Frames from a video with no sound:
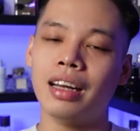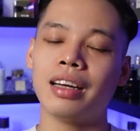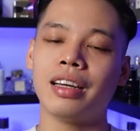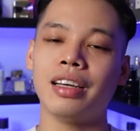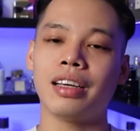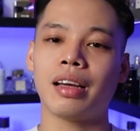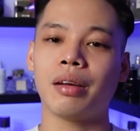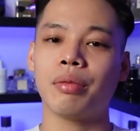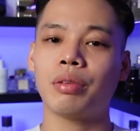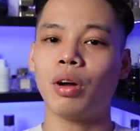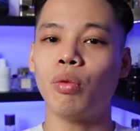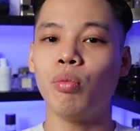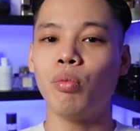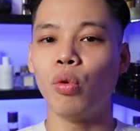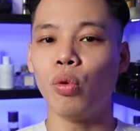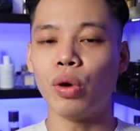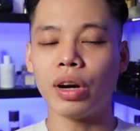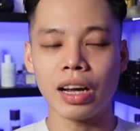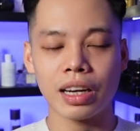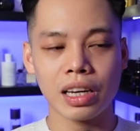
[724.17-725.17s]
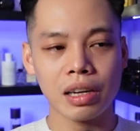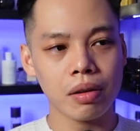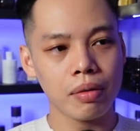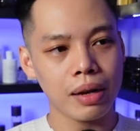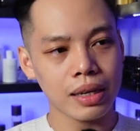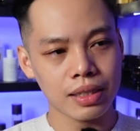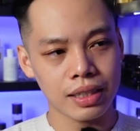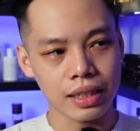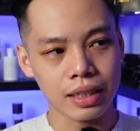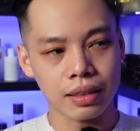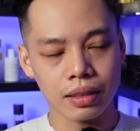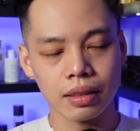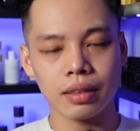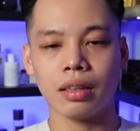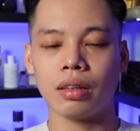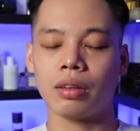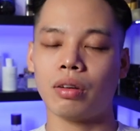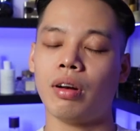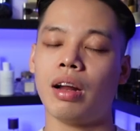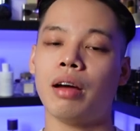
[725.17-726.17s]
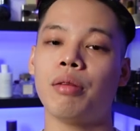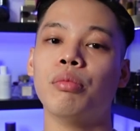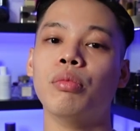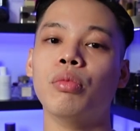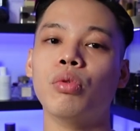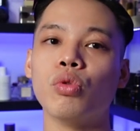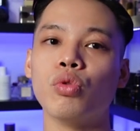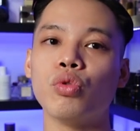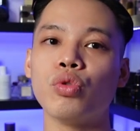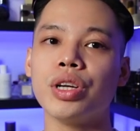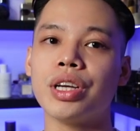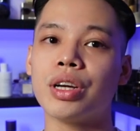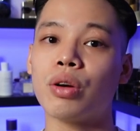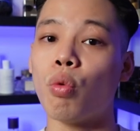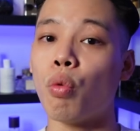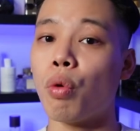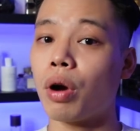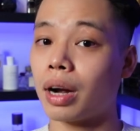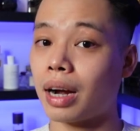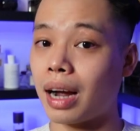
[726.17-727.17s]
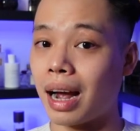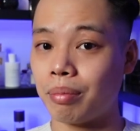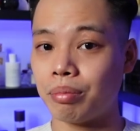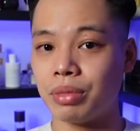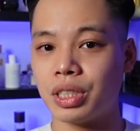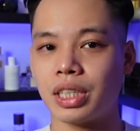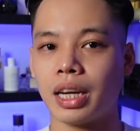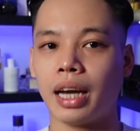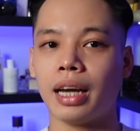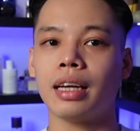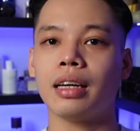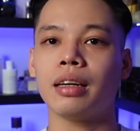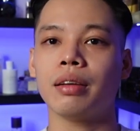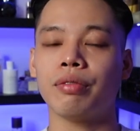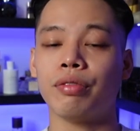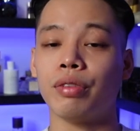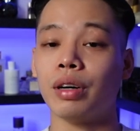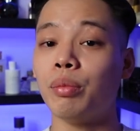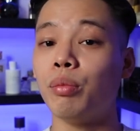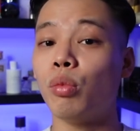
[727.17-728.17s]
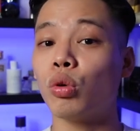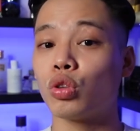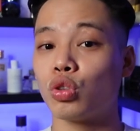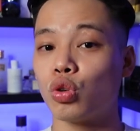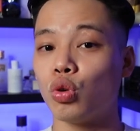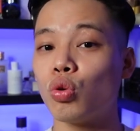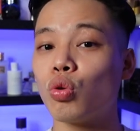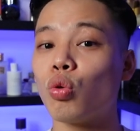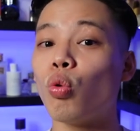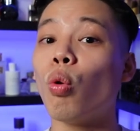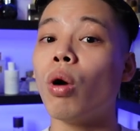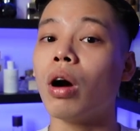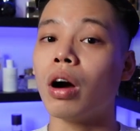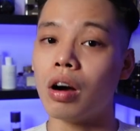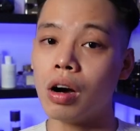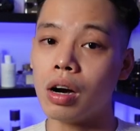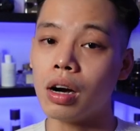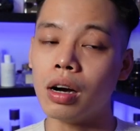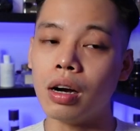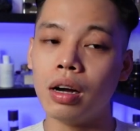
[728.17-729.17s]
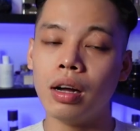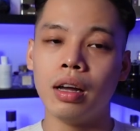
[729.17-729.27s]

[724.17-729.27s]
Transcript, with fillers: thì cái tông mùi đấy khi các bạn xịt nó là mùi của cam chanh với một chút của gừng